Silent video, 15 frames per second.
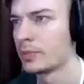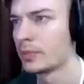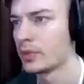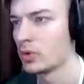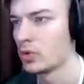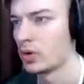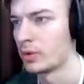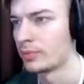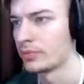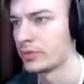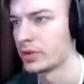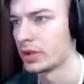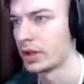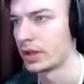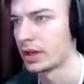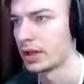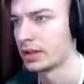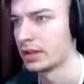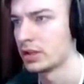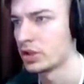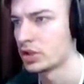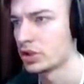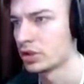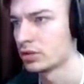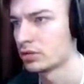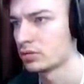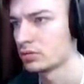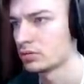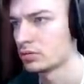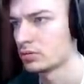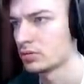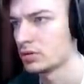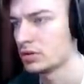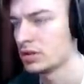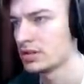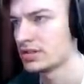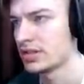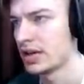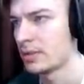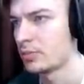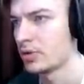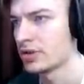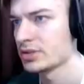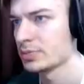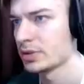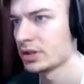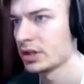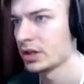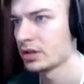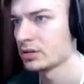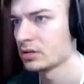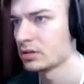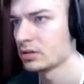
О, так, отлично. Не зря поезд подъехал.